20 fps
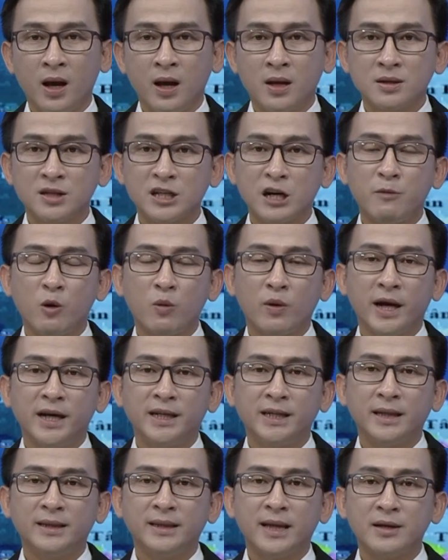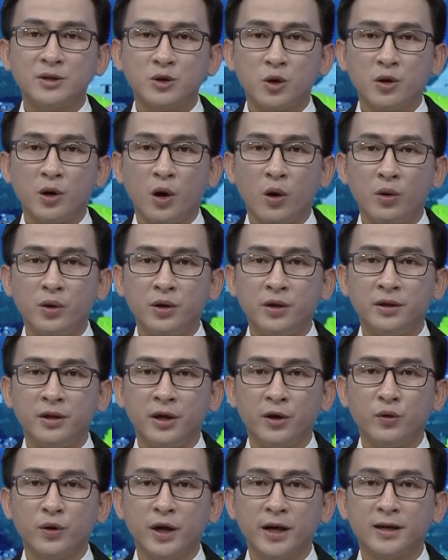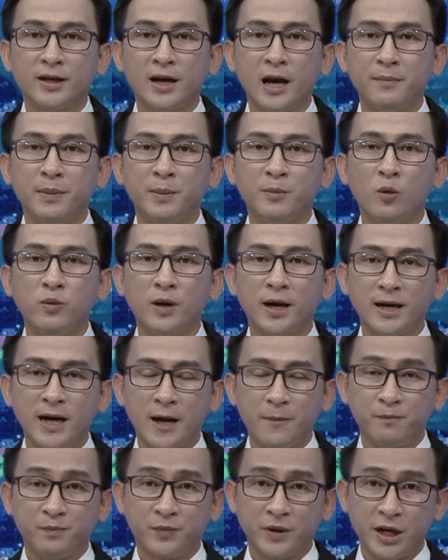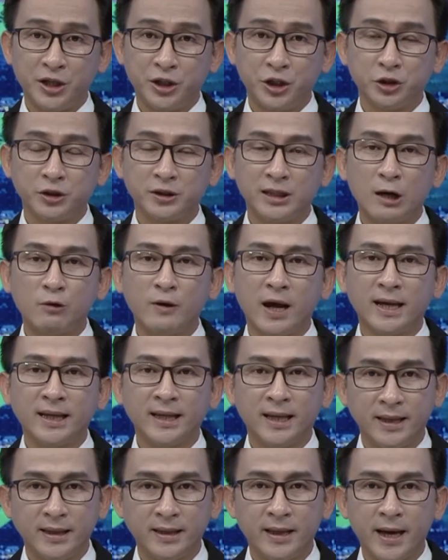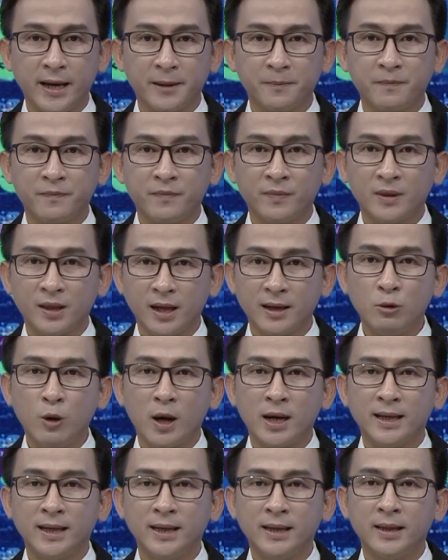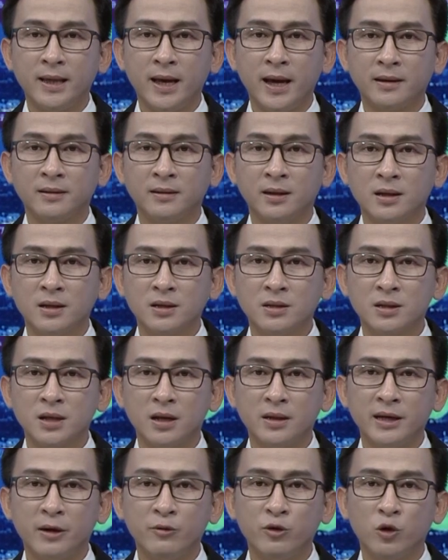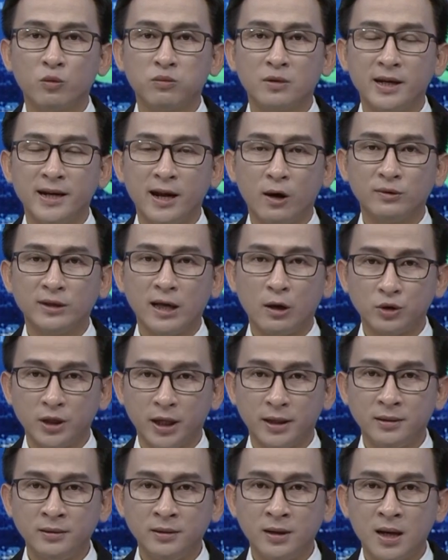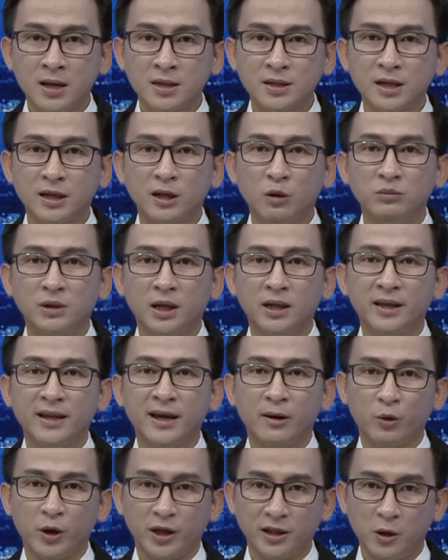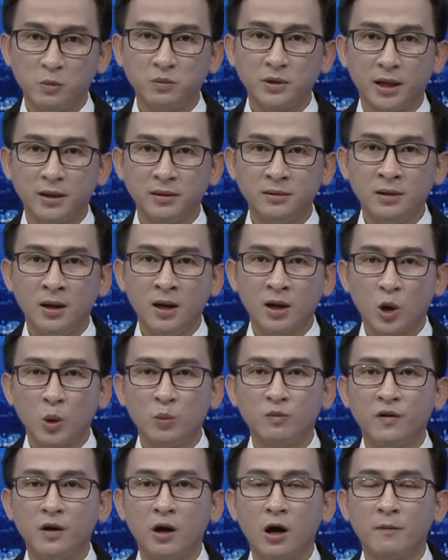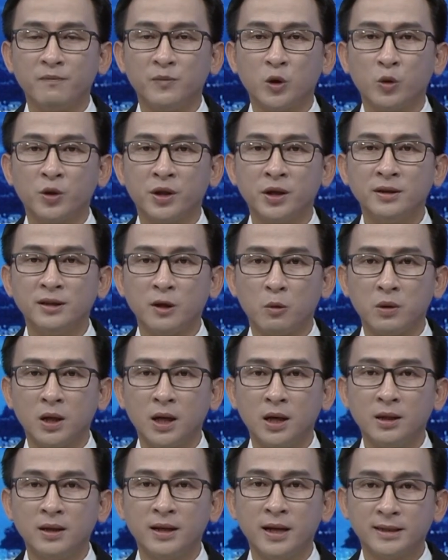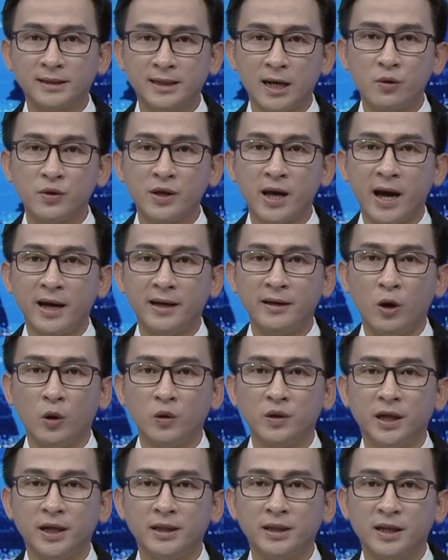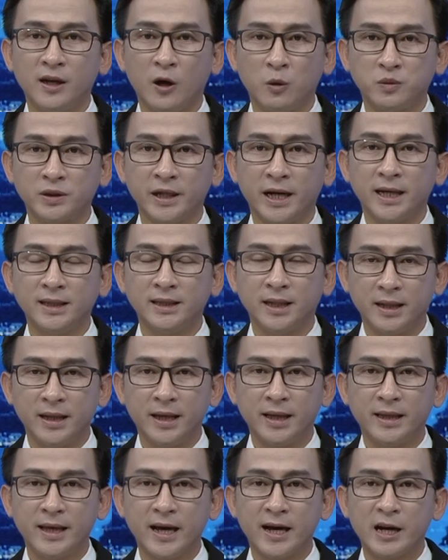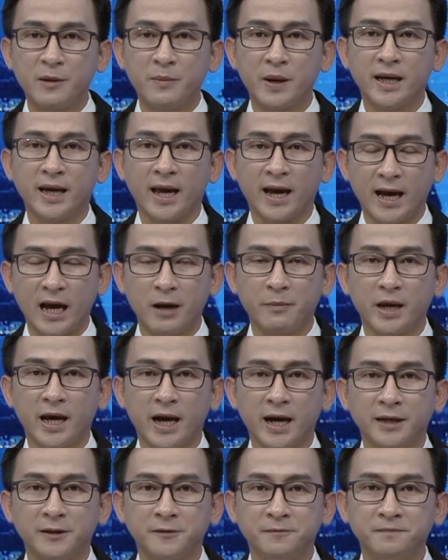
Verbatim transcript: Sau một ngày tranh tài sôi nổi, chiều ngày 21 tháng 5 tại Trường Cao đẳng Kiên Giang, Tỉnh Đoàn Kiên Giang, Sở Giáo dục và Đào tạo tỉnh, Sở Thông tin và Truyền thông tỉnh cùng phối hợp tổ chức tổng kết và trao giải Hội thi Tin học trẻ tỉnh Kiên Giang năm 2022.